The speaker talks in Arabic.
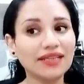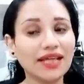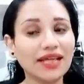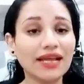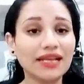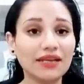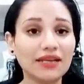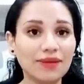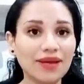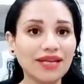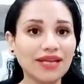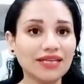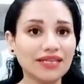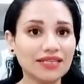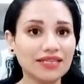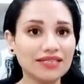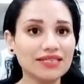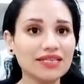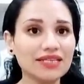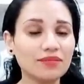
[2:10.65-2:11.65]
تخلي بالك
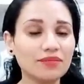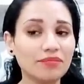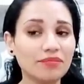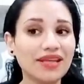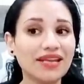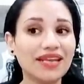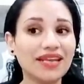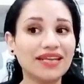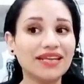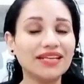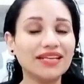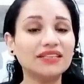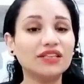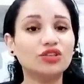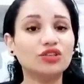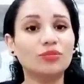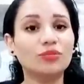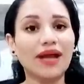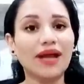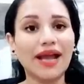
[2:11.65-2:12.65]
كتير من ان انت
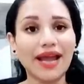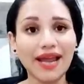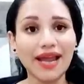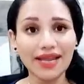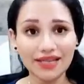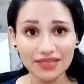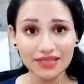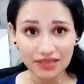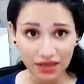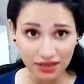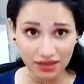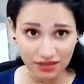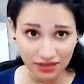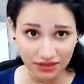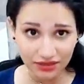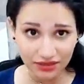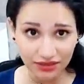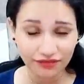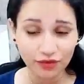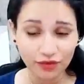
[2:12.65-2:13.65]
تبقى عايز
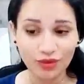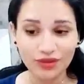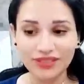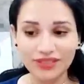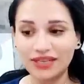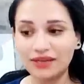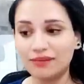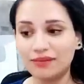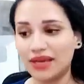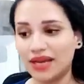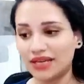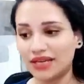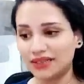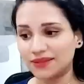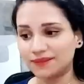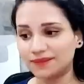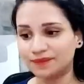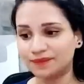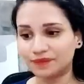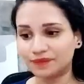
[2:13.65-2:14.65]
خاصه في الوضع
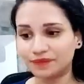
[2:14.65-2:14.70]
المهني